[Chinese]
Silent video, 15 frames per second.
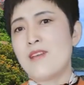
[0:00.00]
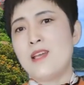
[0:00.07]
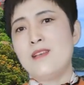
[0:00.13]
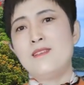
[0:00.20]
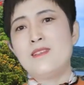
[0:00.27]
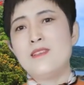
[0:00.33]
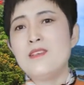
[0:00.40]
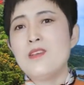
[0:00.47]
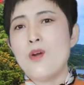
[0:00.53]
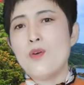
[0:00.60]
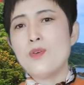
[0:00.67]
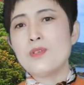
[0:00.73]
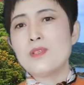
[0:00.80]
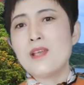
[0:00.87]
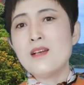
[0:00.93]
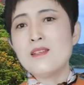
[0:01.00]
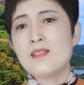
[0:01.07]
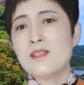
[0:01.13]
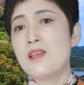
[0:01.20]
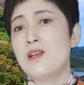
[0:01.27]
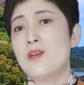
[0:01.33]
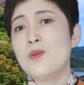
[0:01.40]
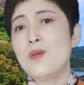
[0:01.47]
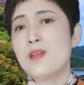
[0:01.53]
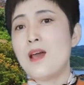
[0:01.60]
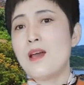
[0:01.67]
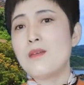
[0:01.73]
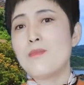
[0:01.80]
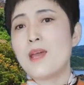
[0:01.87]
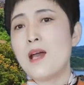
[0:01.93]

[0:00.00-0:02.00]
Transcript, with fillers: 为己有，想侵略他的北